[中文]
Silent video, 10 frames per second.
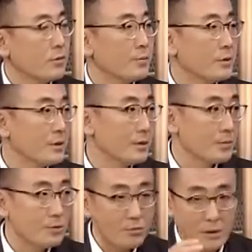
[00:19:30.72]
指导。怪不得你
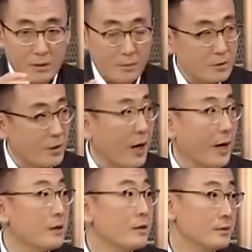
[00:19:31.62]
们都管他们叫
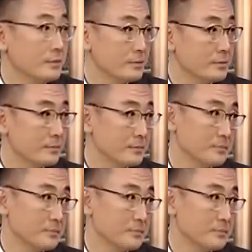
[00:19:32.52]
孩子啊！对